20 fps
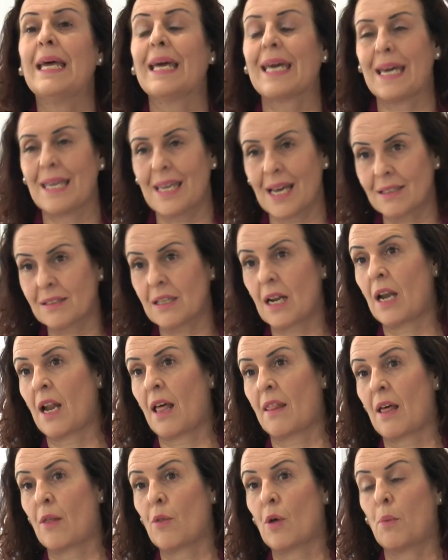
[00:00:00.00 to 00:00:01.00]
que ya ha
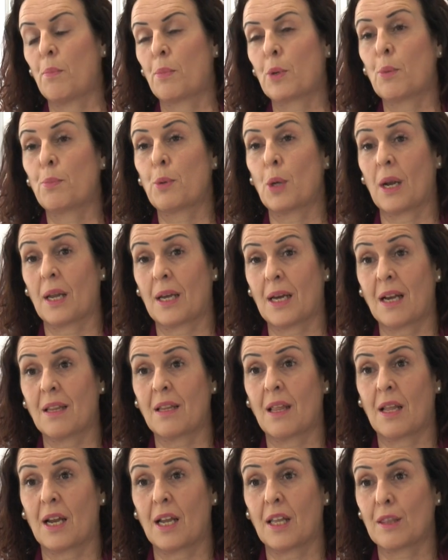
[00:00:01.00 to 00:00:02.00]
trasladado al propio
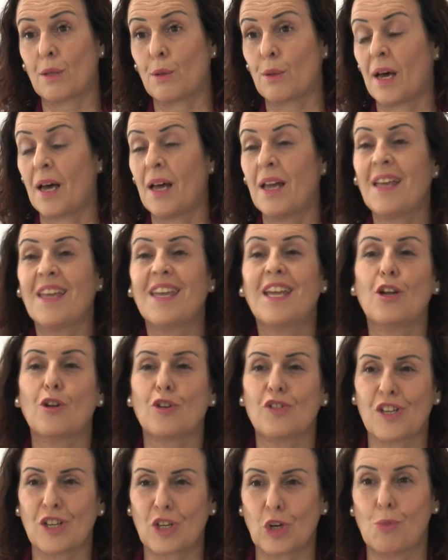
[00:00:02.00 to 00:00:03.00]
alcalde de la ciudad y
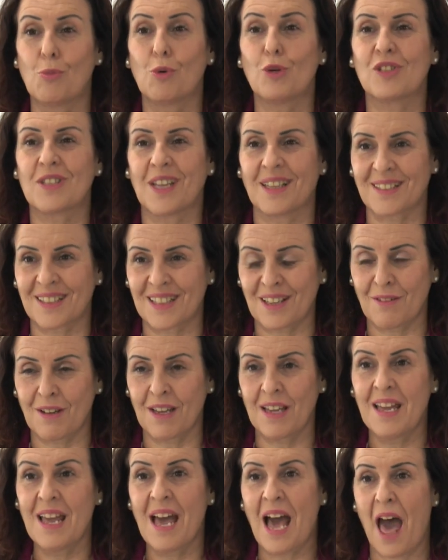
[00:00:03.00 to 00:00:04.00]
no sé cómo se atreve